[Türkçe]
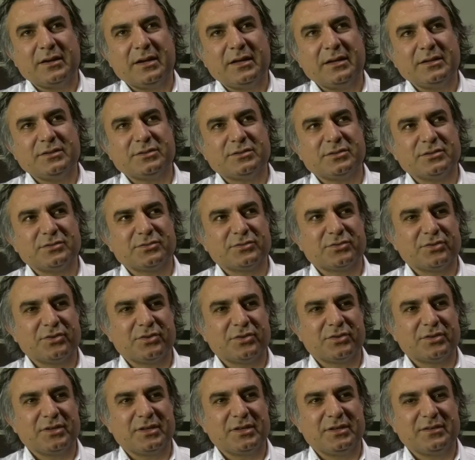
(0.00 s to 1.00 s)
her işin
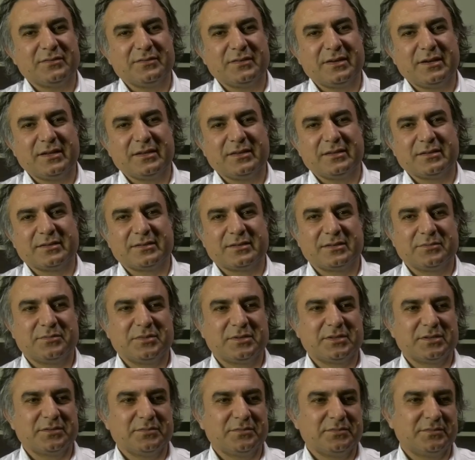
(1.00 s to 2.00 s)
zor yanı vardır
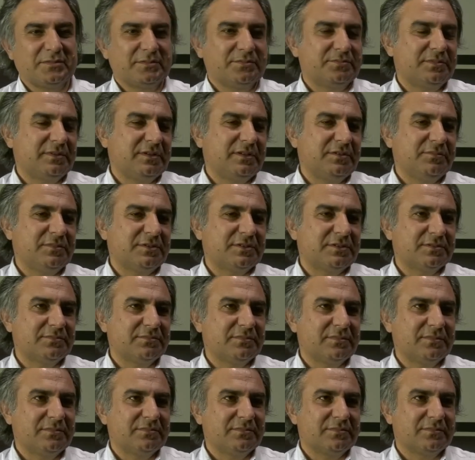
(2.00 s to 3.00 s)
tabii ki. Benim
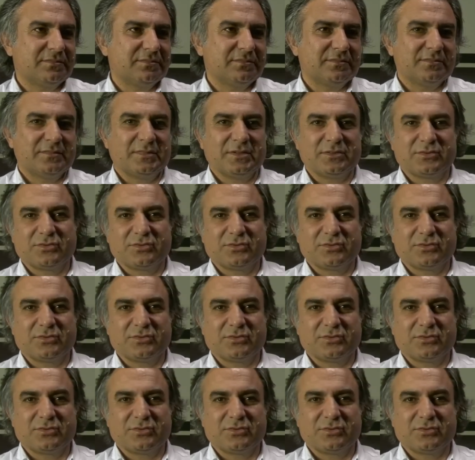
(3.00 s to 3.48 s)
için özellikle